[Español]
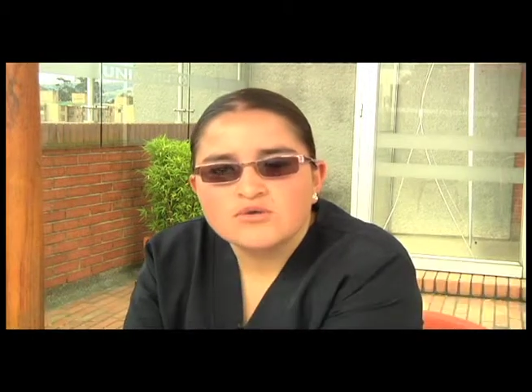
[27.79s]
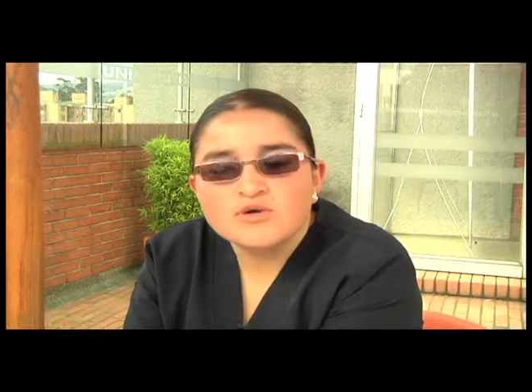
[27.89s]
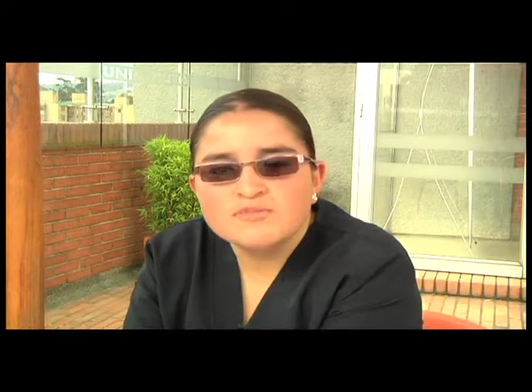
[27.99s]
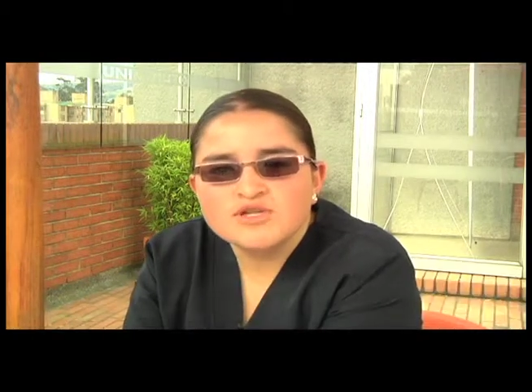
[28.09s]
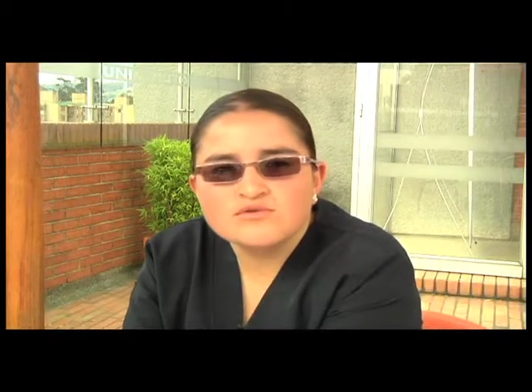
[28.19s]

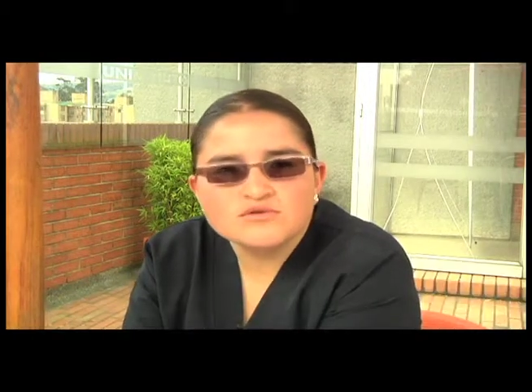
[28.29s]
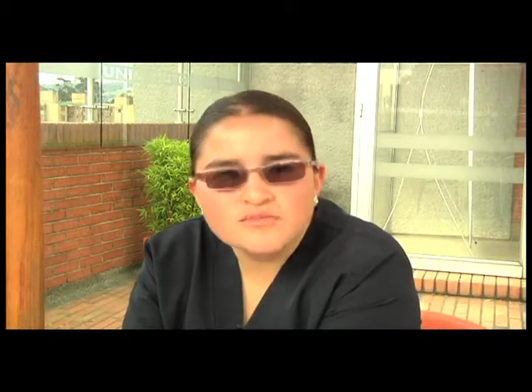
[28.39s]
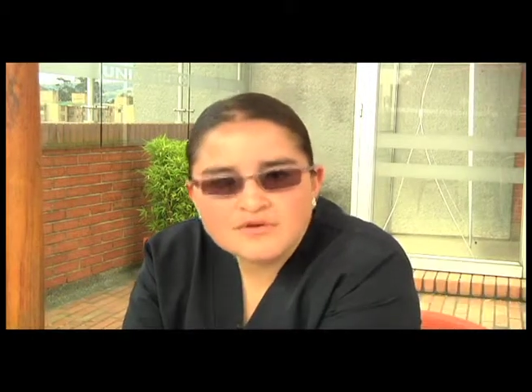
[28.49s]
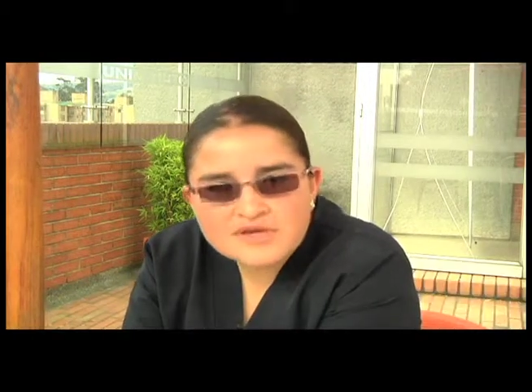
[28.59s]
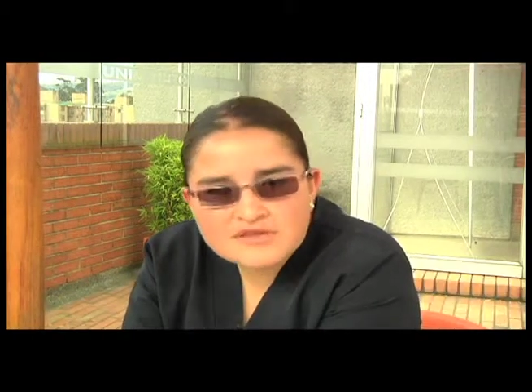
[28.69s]
Uniminuto
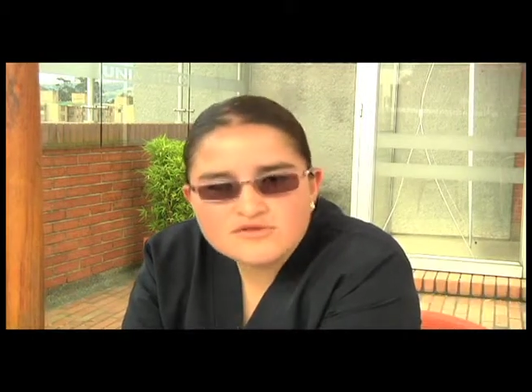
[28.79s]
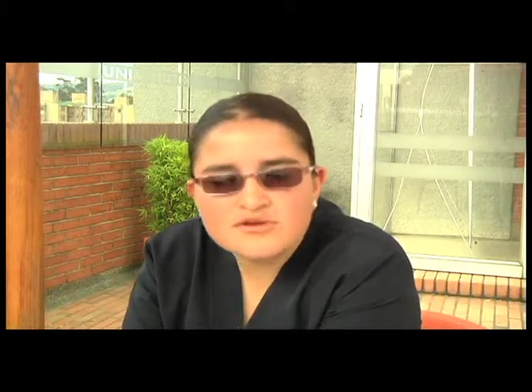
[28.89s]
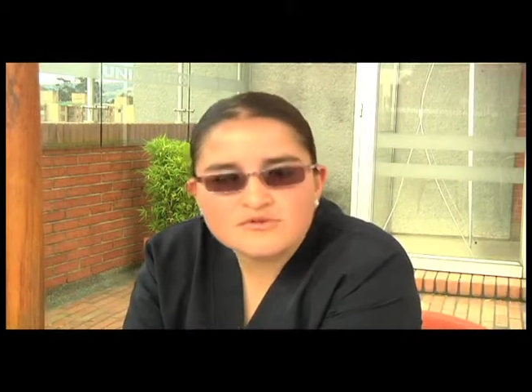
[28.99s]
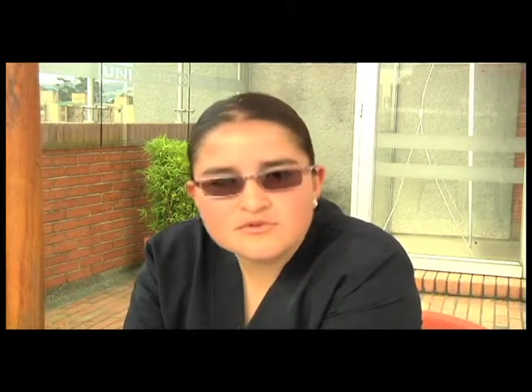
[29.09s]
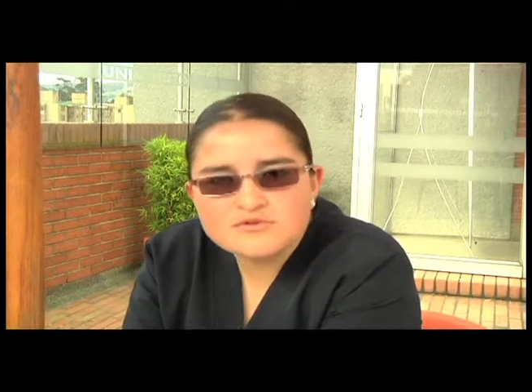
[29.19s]
me brindó
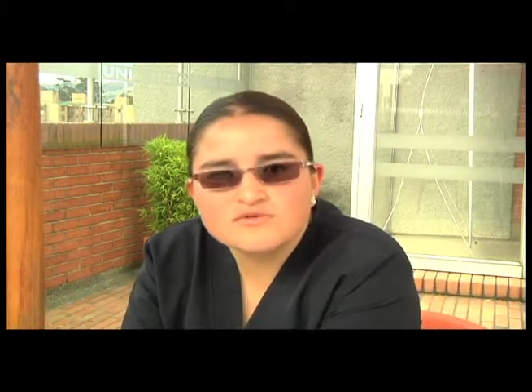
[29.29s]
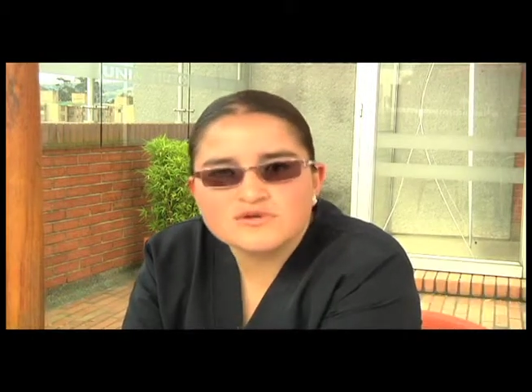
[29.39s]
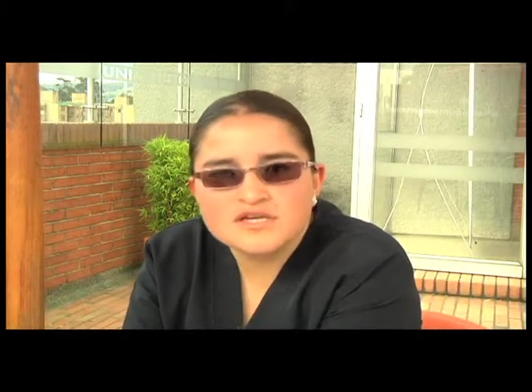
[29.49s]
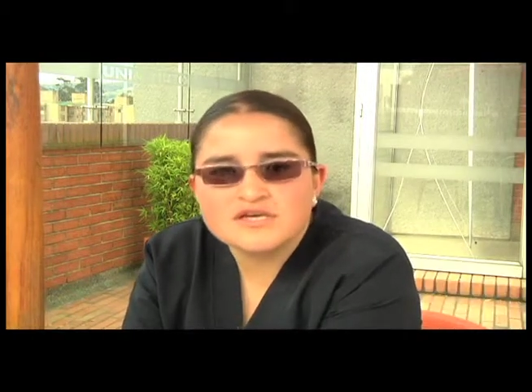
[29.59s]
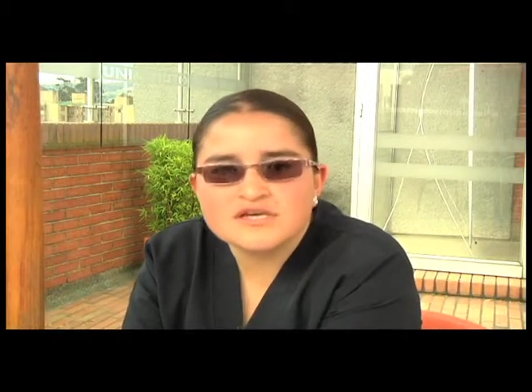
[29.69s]
la
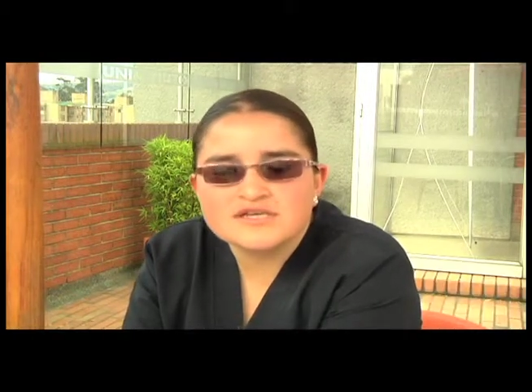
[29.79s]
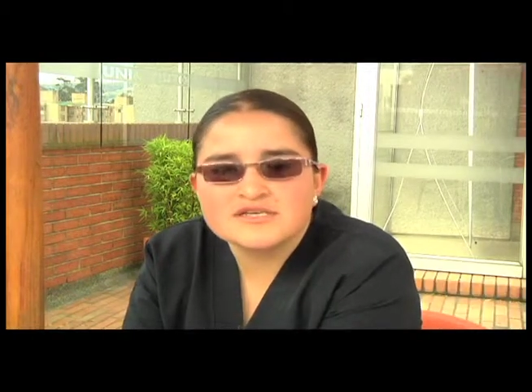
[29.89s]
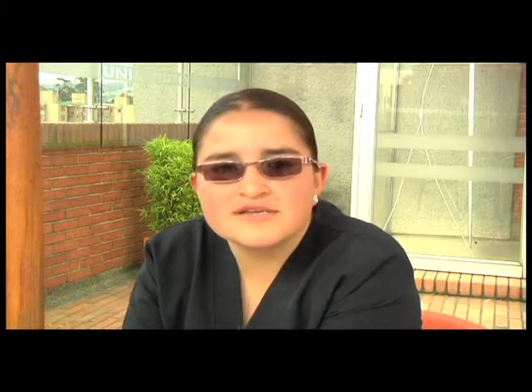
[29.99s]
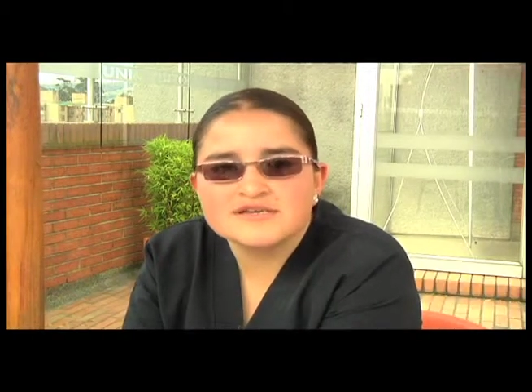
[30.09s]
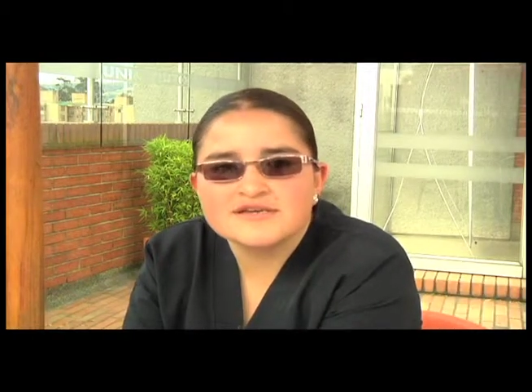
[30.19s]
oportunidad
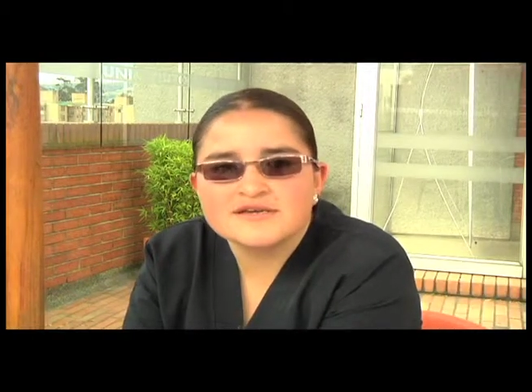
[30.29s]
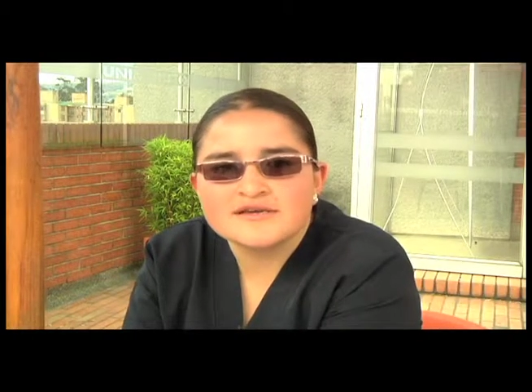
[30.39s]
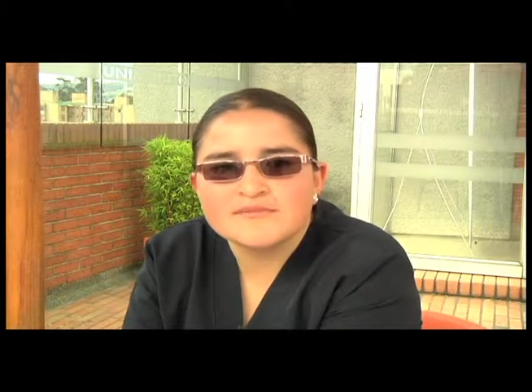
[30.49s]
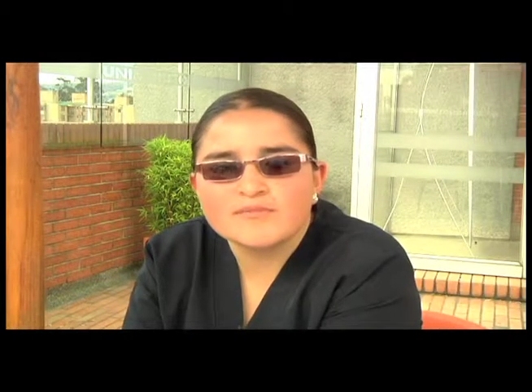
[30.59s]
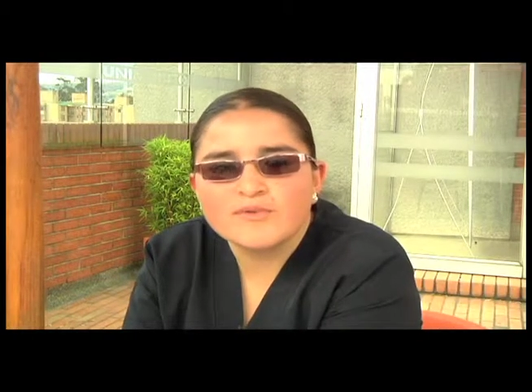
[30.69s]
de